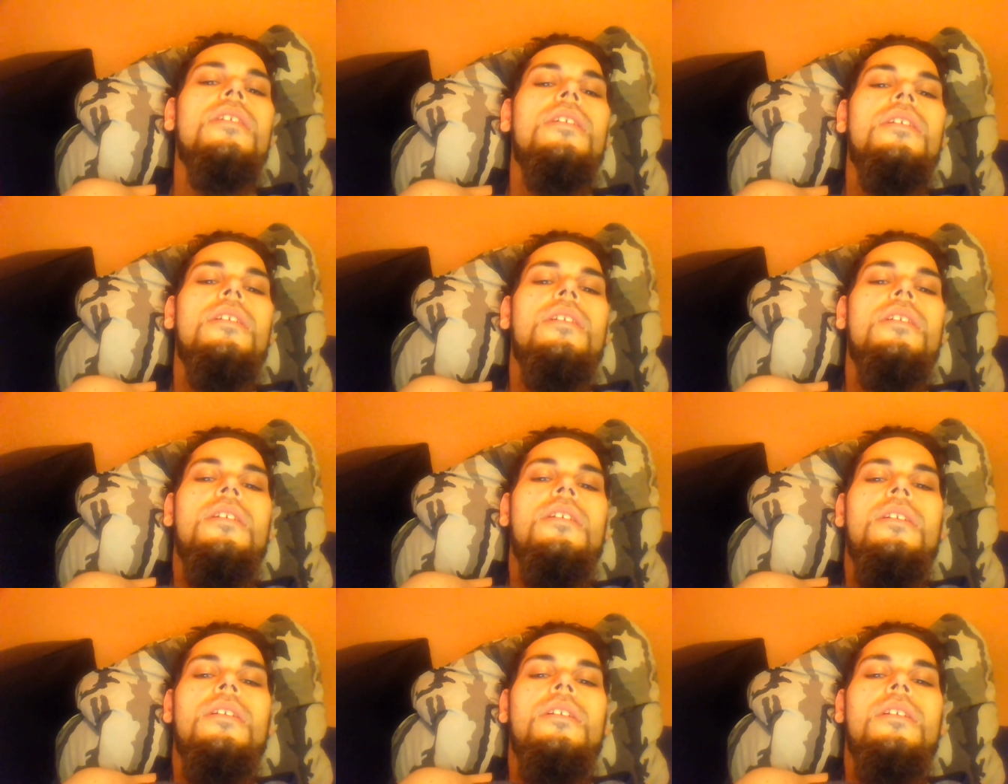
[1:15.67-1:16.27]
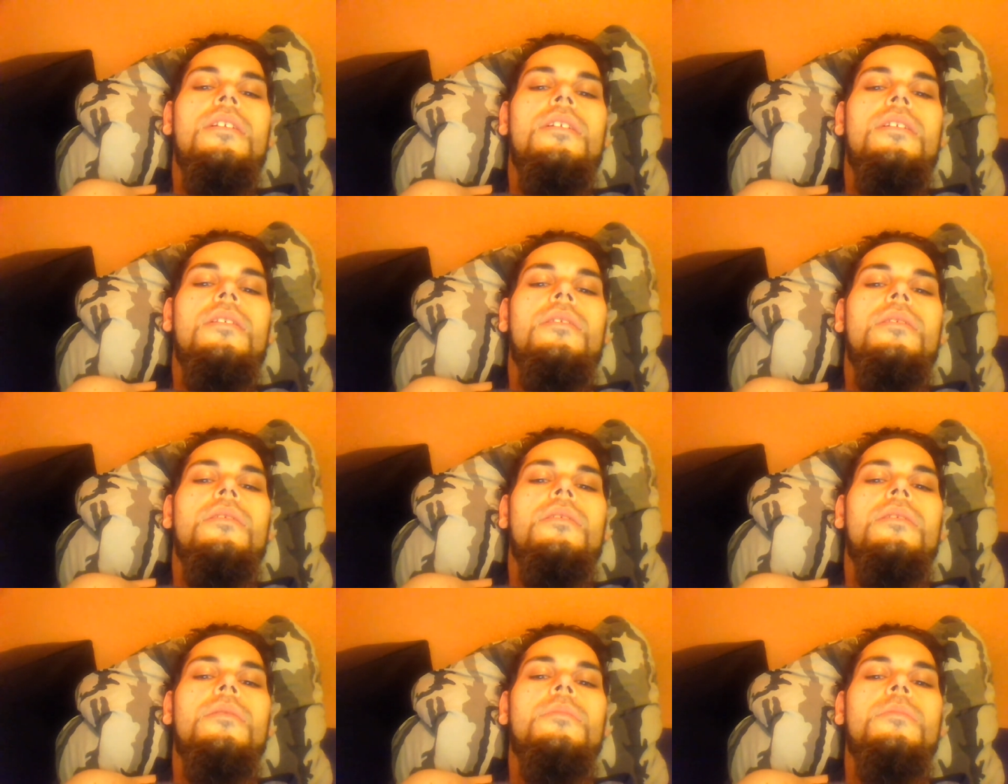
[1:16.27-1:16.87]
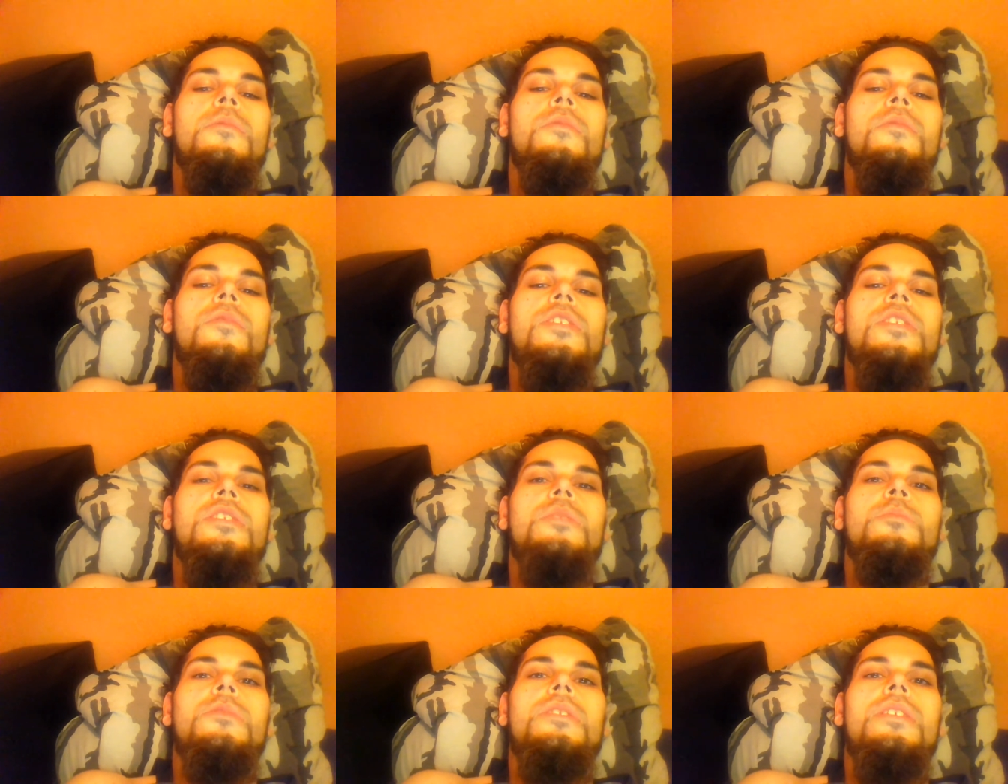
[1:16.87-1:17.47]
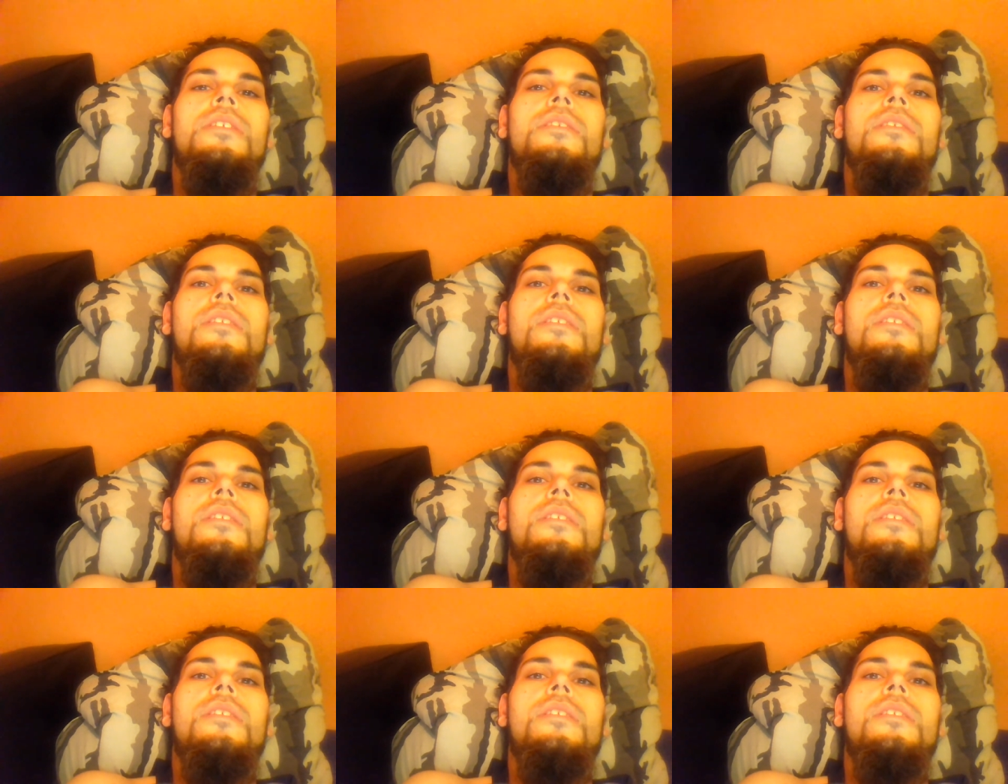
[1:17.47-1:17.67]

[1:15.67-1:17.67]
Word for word: ähm, und verschimmeln lassen einfach.